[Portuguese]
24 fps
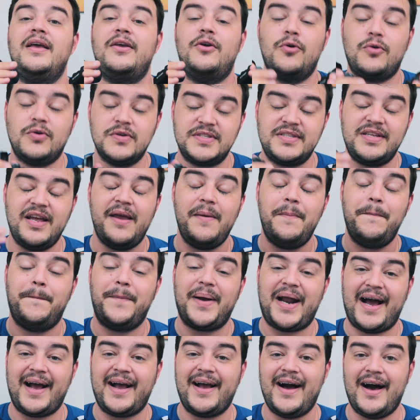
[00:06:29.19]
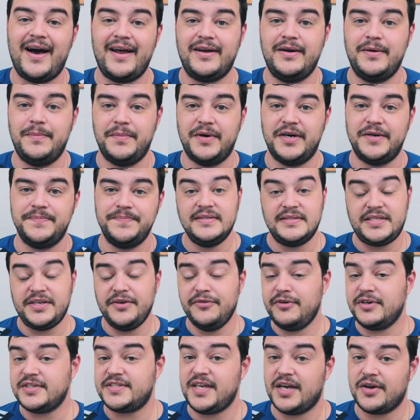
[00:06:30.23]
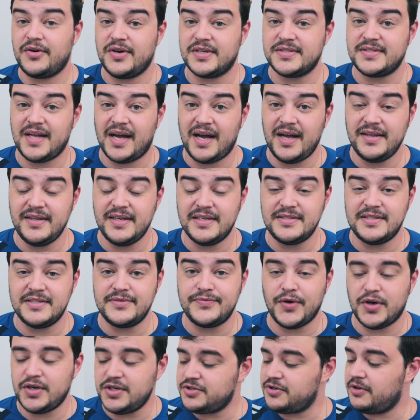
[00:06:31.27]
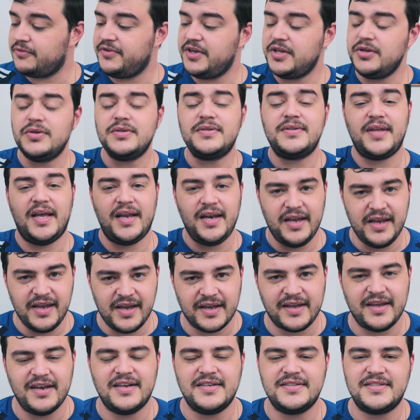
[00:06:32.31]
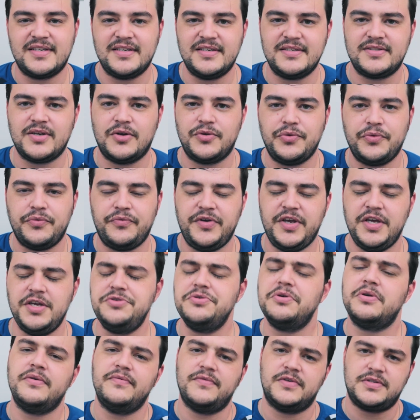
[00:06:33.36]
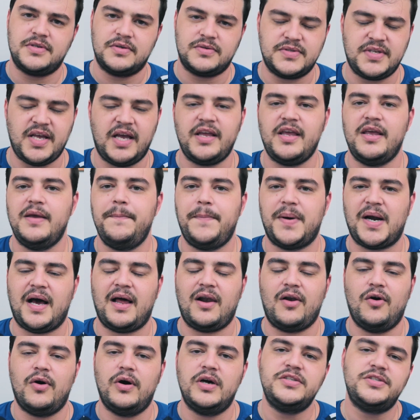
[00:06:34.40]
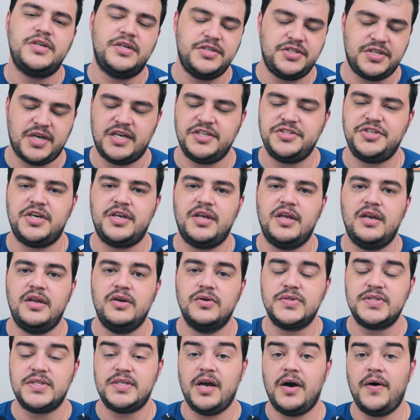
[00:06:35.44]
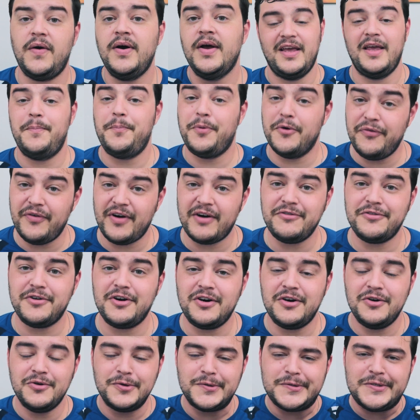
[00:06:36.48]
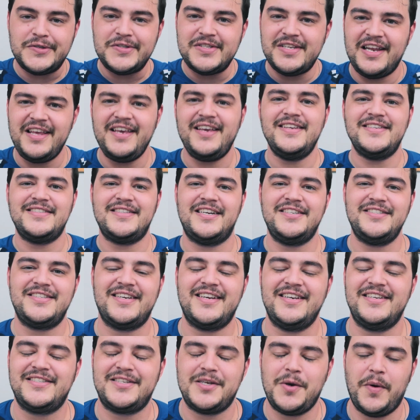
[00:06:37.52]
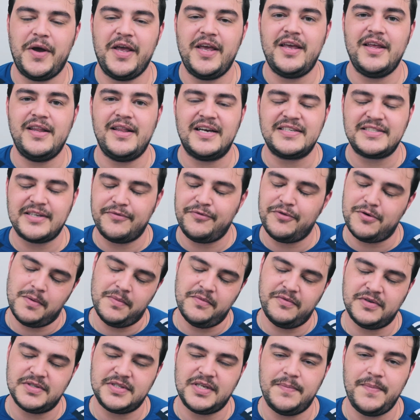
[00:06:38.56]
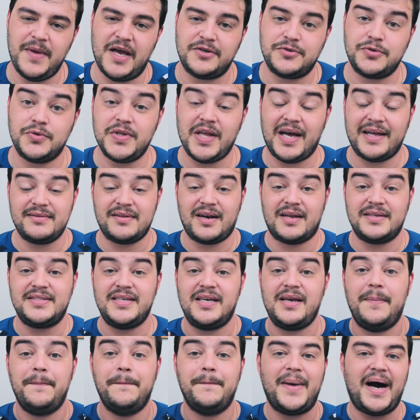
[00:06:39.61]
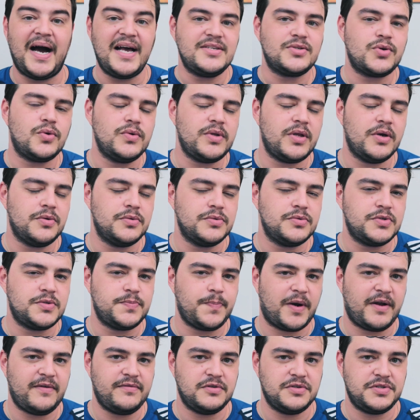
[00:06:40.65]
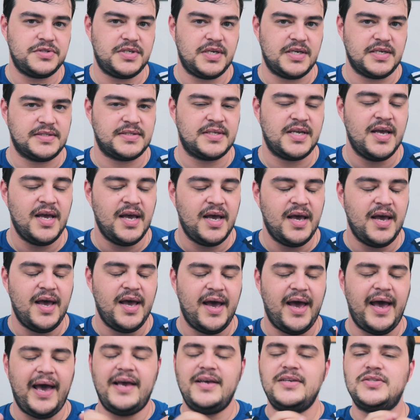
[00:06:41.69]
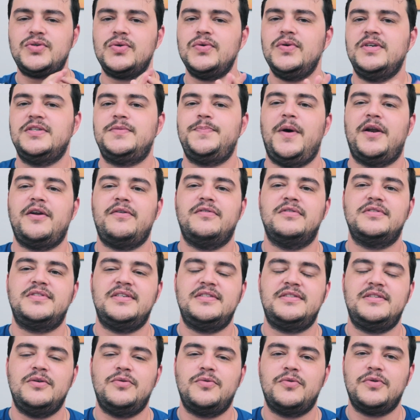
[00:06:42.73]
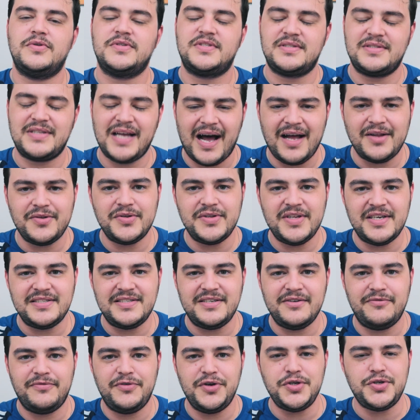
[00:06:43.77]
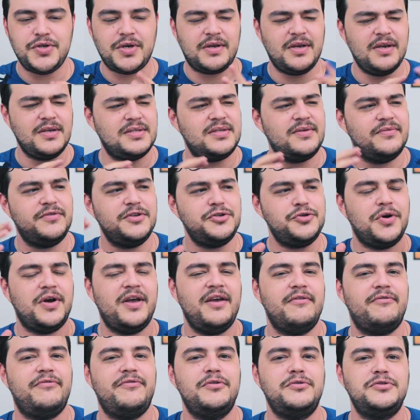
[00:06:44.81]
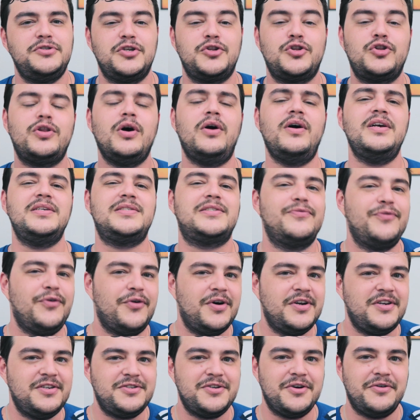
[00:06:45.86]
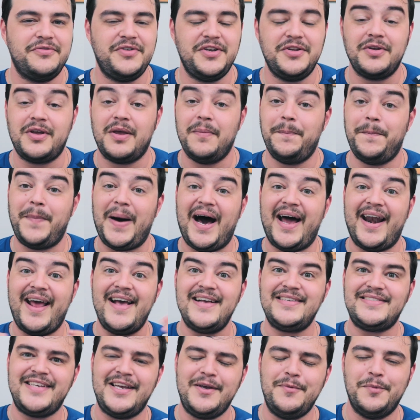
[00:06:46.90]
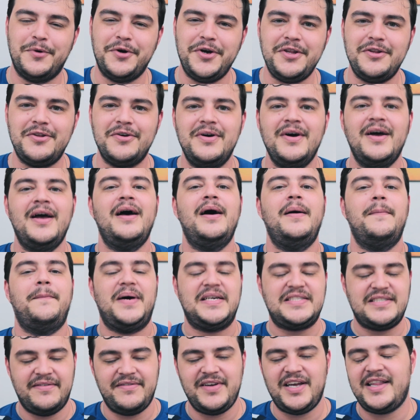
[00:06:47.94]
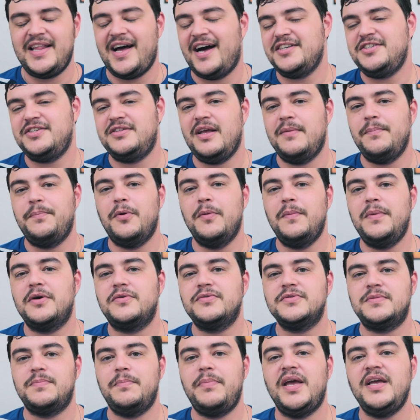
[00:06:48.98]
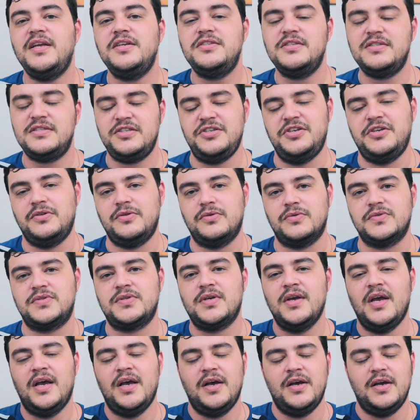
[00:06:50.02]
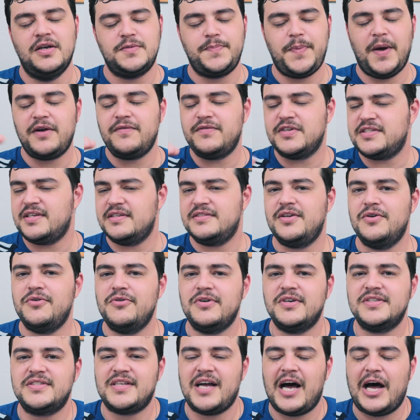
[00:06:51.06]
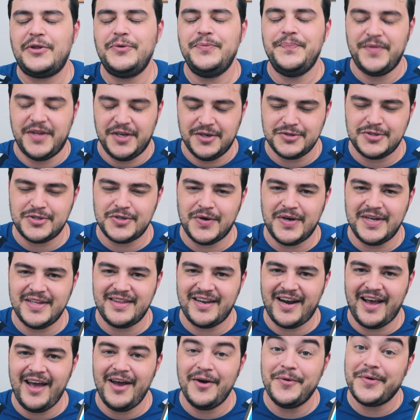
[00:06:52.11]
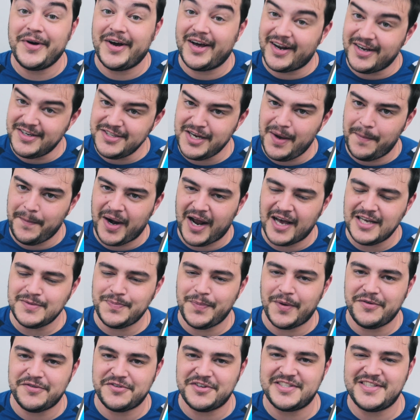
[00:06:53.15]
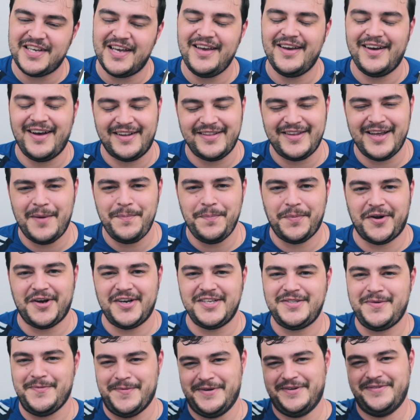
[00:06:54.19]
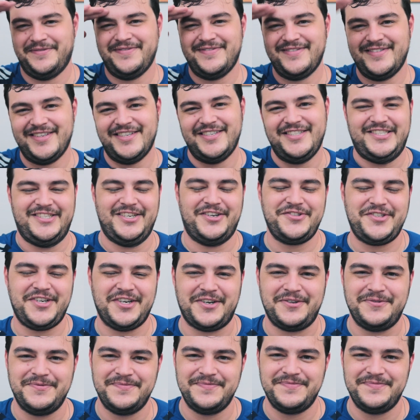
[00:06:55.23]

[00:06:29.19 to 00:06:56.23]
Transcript: que eu gostei pra caramba. Se você gostar desses fones de ouvido, tem link aqui na descrição do vídeo, que você consegue ir pra loja e já adquirir o seu. E por favor, use os links da descrição aí, que dessa forma você me ajuda a trazer mais conteúdos pra vocês. É isso, espero que vocês tenham gostado desse vídeo aqui, esse vídeo review de dois fones de ouvido que parecem muito, mas na verdade tem públicos bem distintos. Espero que vocês tenham gostado, eu sou o André, um grande abraço pra você, até a próxima, tchau tchau.